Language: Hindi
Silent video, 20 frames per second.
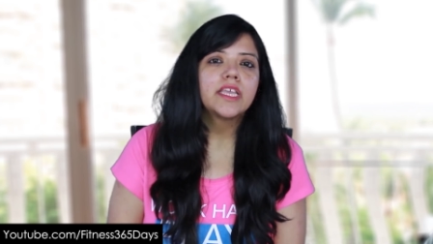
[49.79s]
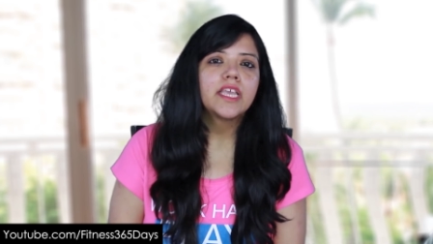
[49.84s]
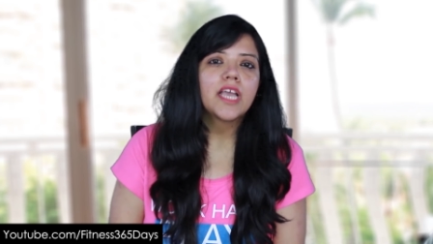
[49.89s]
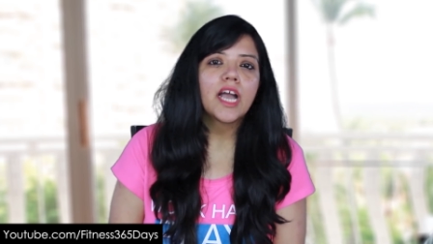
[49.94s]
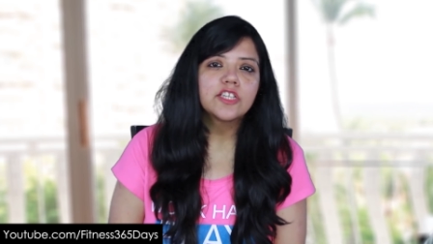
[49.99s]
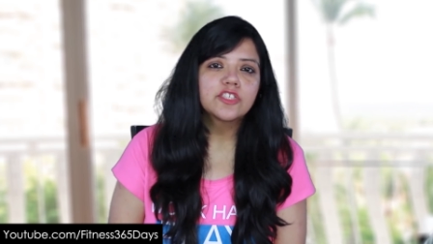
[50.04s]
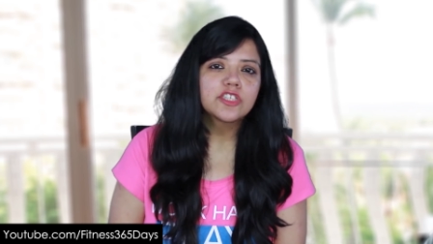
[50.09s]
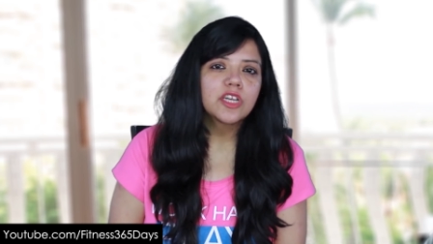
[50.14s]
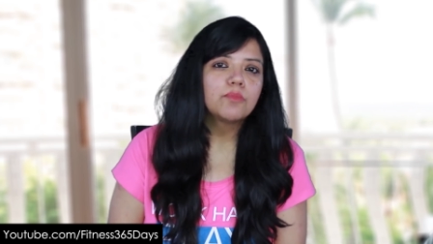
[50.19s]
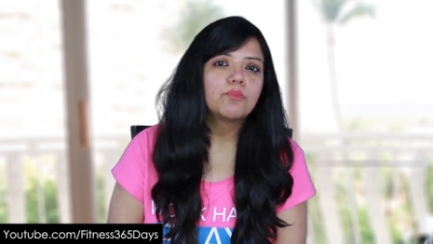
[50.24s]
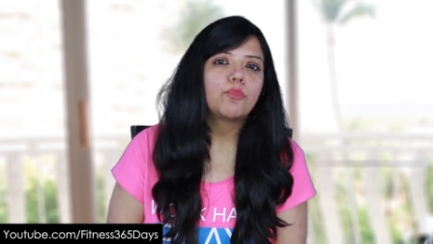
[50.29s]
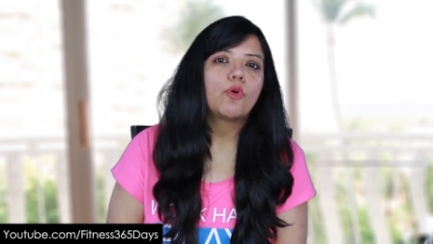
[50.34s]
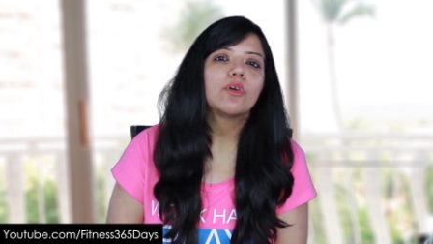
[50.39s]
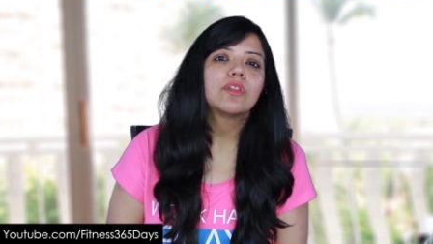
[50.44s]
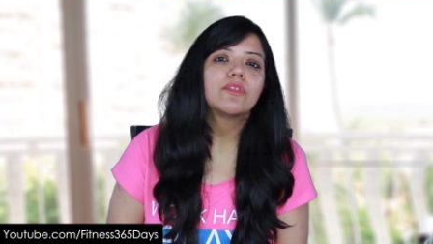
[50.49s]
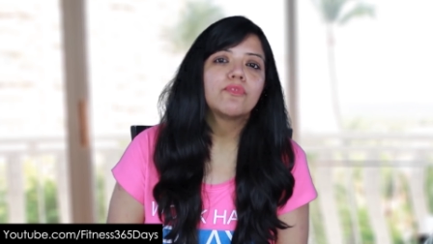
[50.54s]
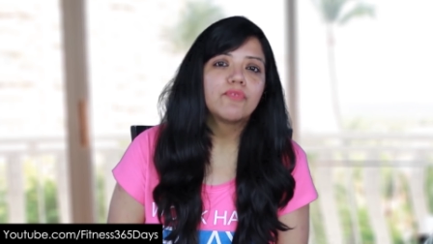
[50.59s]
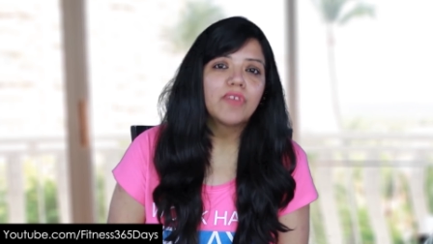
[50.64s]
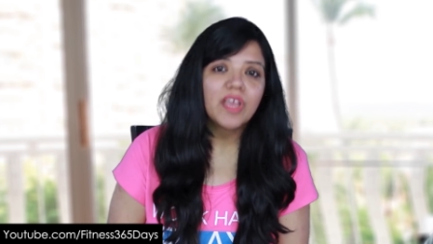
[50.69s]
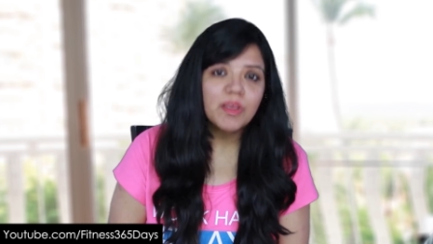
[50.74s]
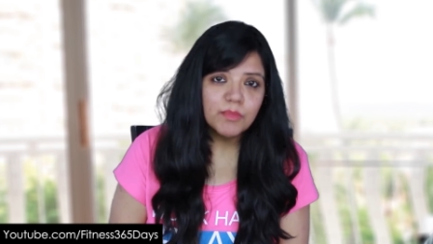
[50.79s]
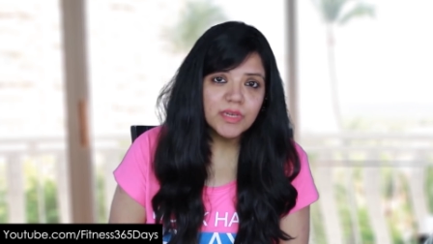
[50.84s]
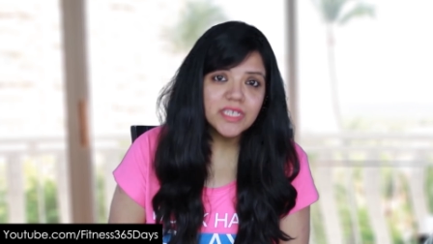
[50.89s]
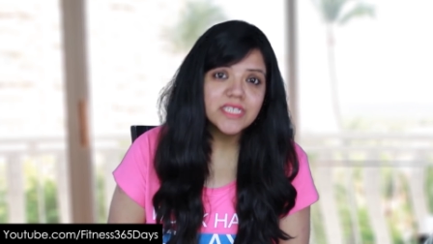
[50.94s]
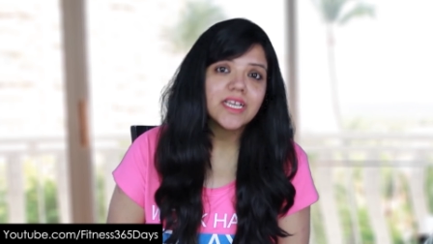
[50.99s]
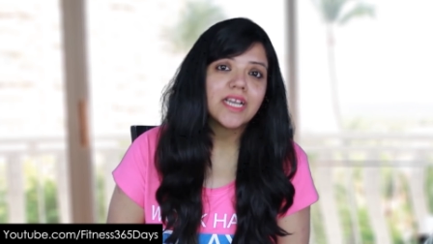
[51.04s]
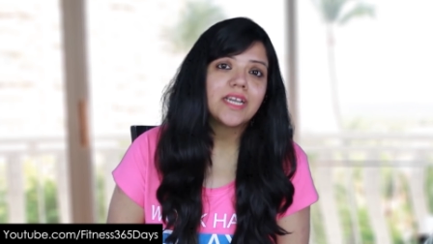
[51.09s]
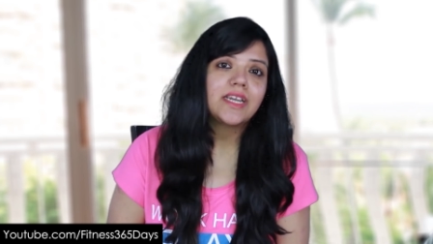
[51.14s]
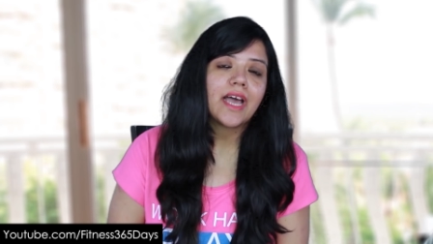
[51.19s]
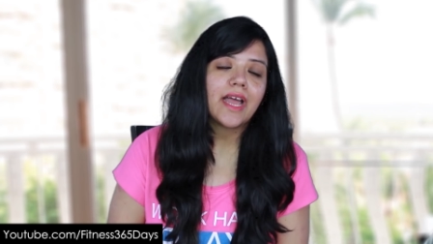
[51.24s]
ये आजकल बहुत
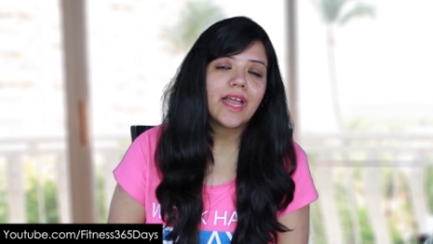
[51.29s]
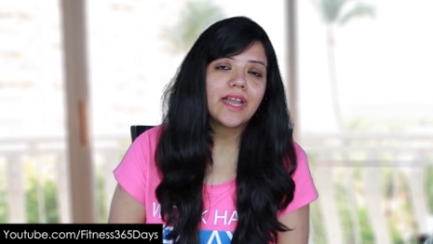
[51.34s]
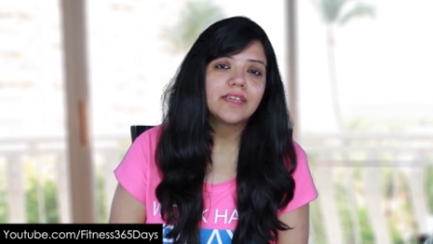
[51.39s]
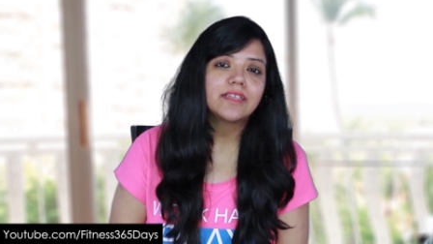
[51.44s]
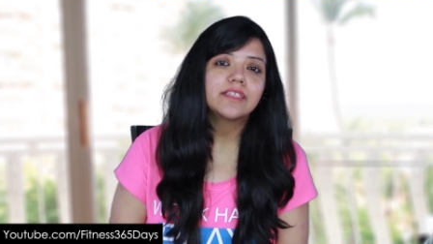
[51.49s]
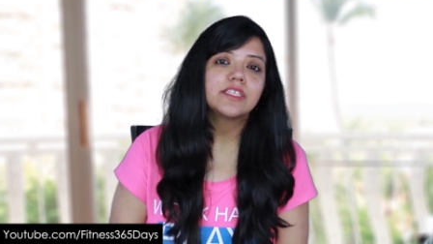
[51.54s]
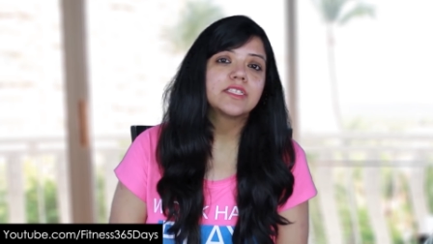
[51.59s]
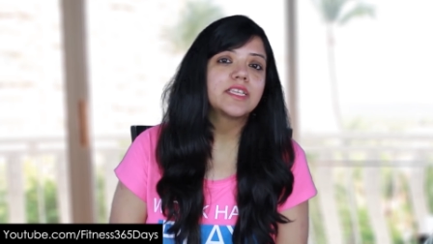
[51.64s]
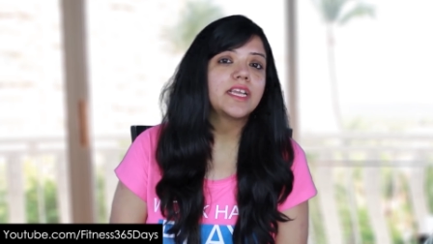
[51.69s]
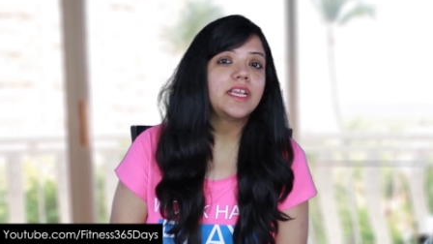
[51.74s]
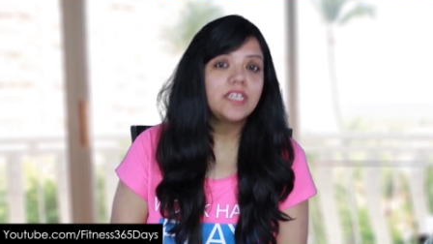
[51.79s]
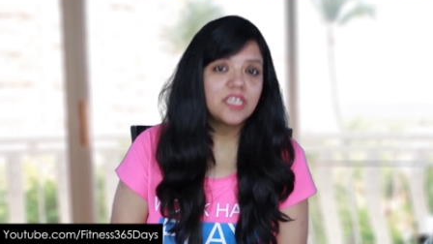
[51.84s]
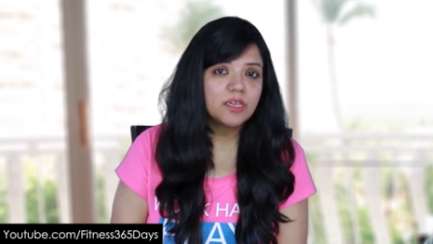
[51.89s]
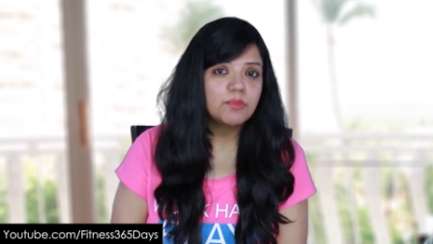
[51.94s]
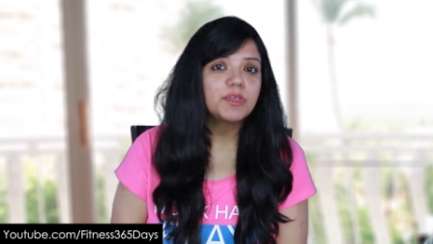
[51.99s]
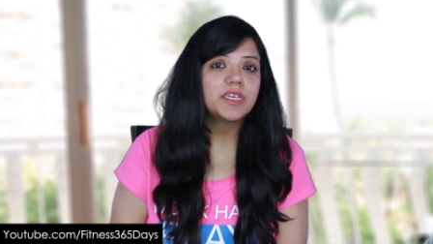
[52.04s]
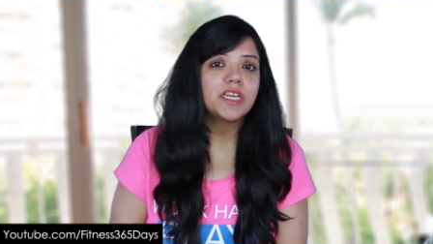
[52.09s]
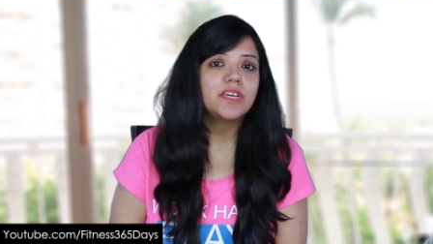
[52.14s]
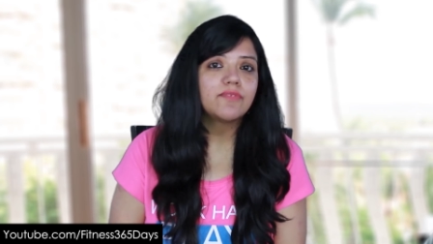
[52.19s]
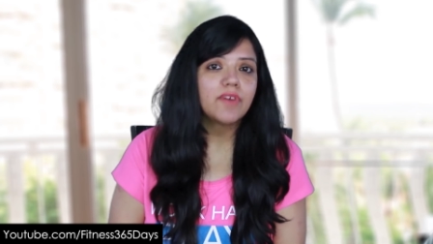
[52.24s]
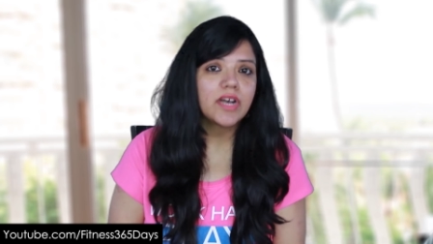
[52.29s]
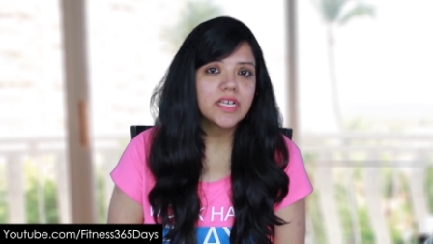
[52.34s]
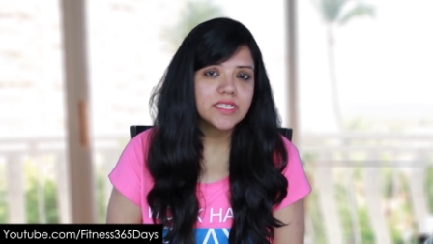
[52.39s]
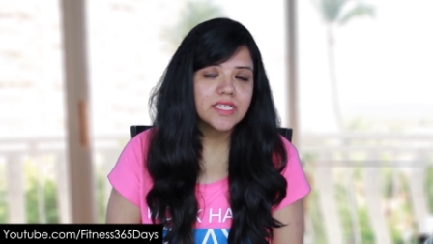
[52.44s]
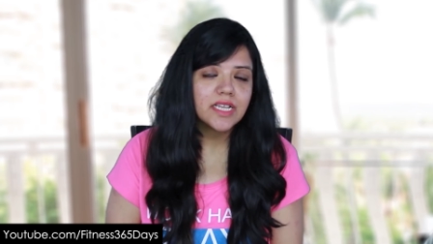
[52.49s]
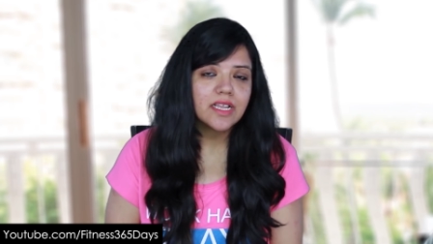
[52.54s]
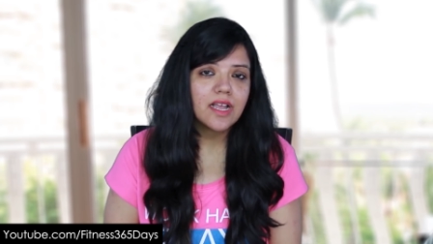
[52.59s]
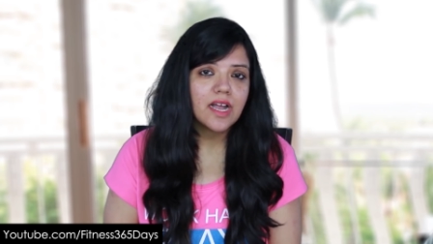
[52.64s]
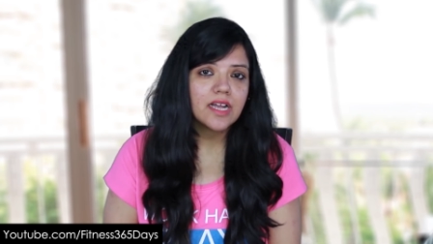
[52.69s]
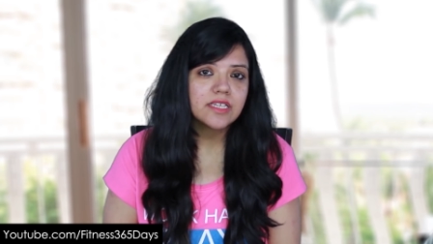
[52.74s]
फेमस है डाइट जिसे इंटरमीडियंट
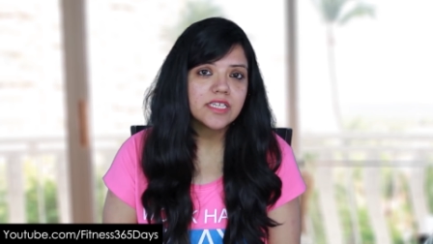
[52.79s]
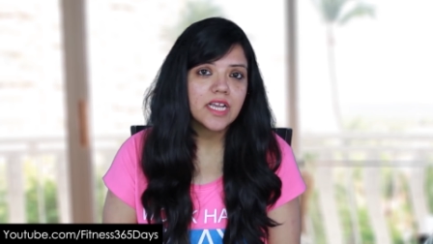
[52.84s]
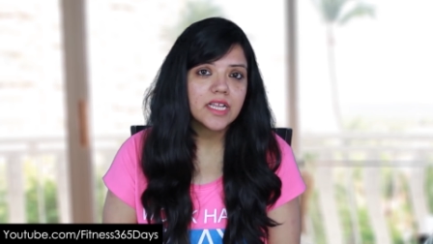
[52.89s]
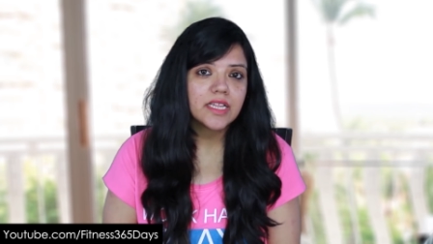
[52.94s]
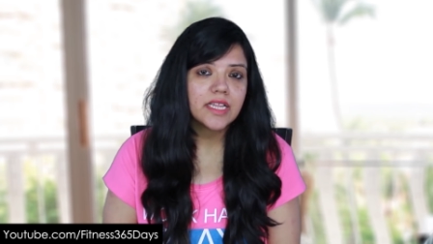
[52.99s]
फास्टिंग कहा